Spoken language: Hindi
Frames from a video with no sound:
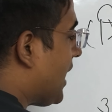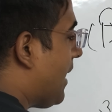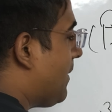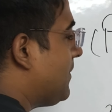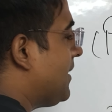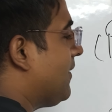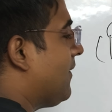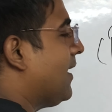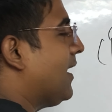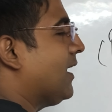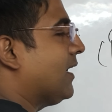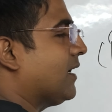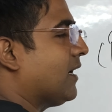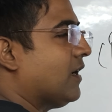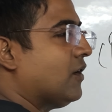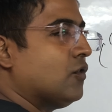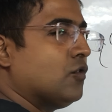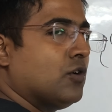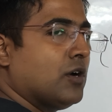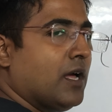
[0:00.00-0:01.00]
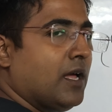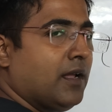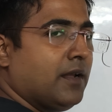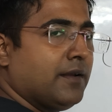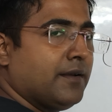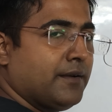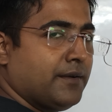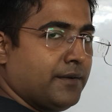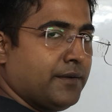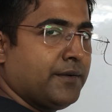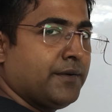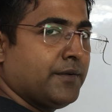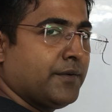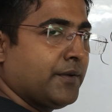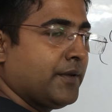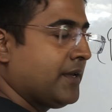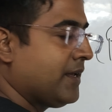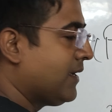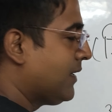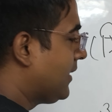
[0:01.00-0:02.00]
सामने वाला कर्ण होगा
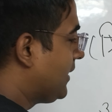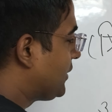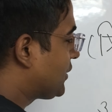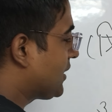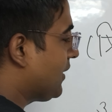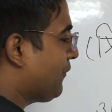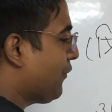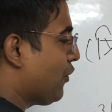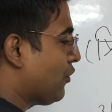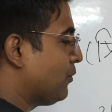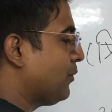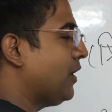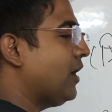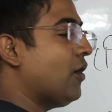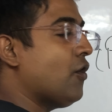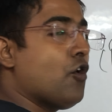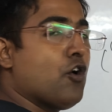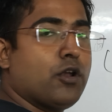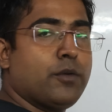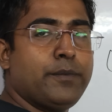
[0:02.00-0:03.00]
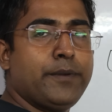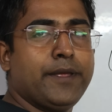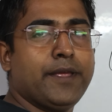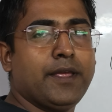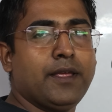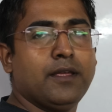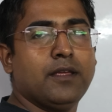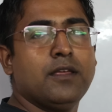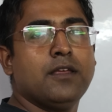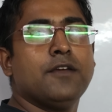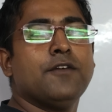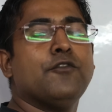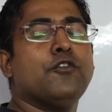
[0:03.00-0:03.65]
इसके फॉर्मूले और भी हैं